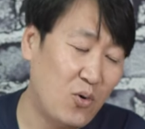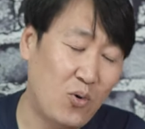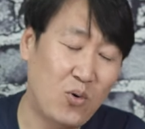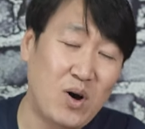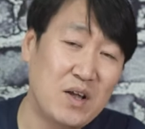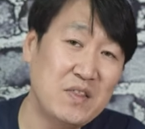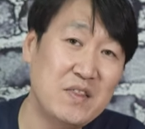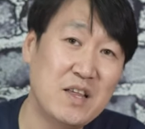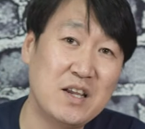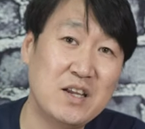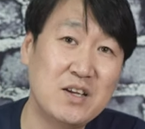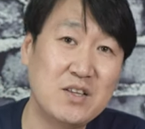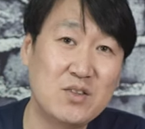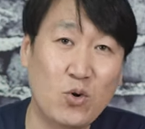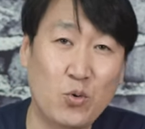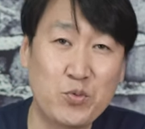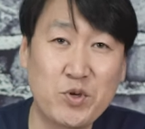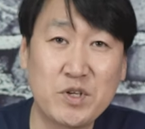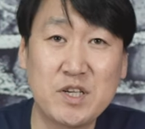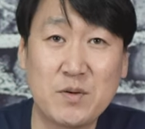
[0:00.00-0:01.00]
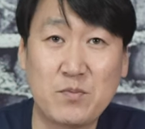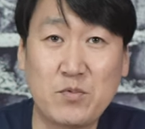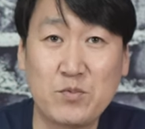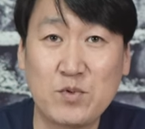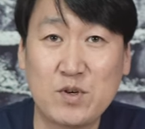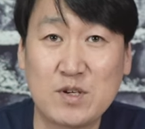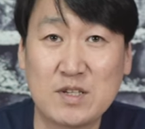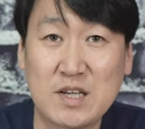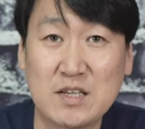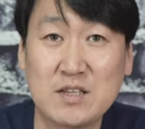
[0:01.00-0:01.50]
호환되는 옵션
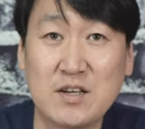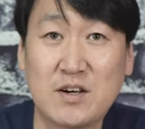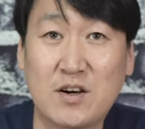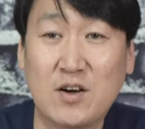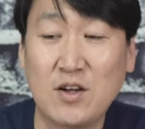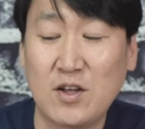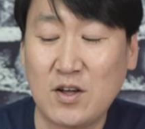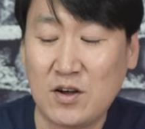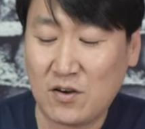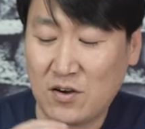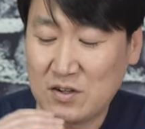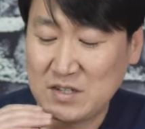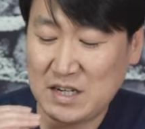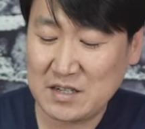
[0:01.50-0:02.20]
제품들을 사서 어,